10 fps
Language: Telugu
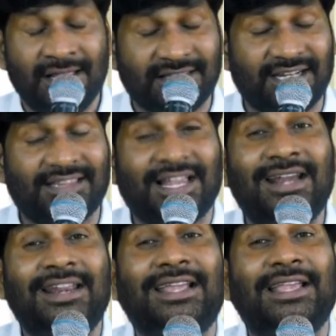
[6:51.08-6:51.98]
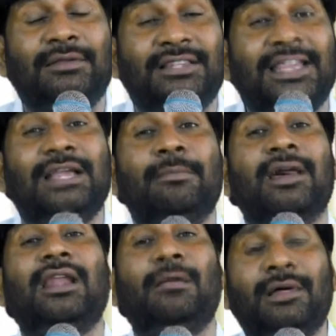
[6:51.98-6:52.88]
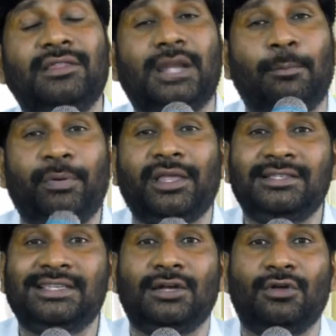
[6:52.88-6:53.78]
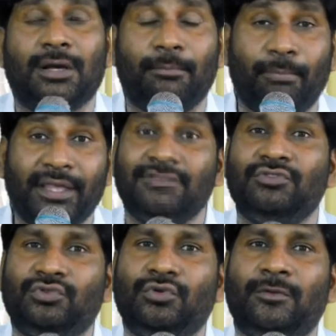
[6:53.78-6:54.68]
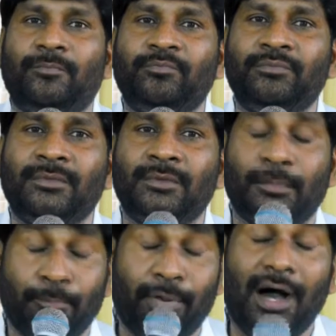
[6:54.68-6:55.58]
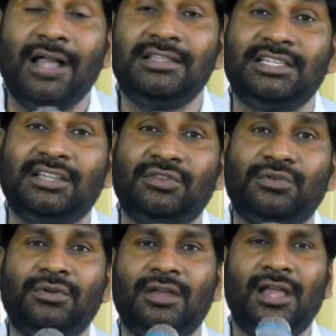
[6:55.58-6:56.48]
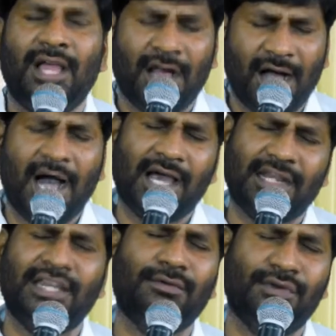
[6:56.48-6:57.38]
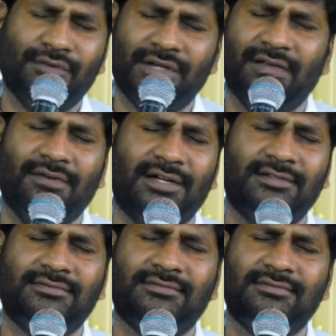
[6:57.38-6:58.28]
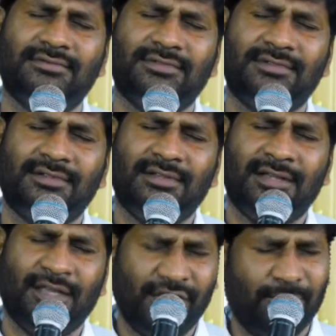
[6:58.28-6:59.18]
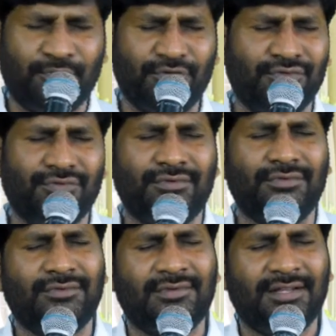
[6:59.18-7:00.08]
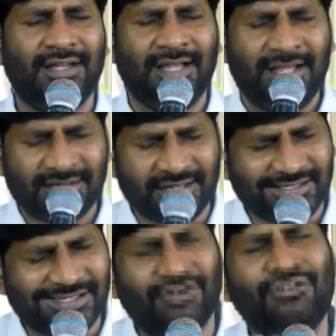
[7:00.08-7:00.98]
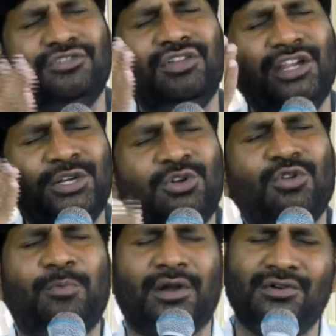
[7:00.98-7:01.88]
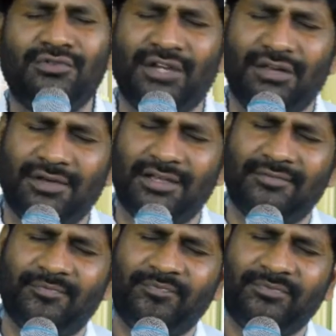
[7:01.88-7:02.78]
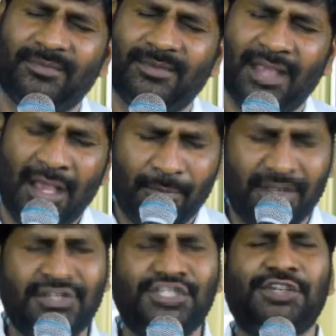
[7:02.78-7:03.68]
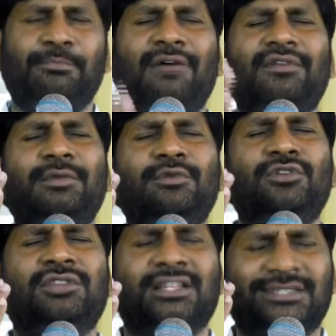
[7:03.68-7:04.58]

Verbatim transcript: తన తండ్రికి తిరిగి మరల మందను అప్పగించాలని ఒక భయంతో బాధ్యతతో ఆరణ్యంలో ఉండేవాడు ఇప్పుడు తన సహోదరులు ఇంట్లో పరుండుకునేవారు మంచి భవనములో తన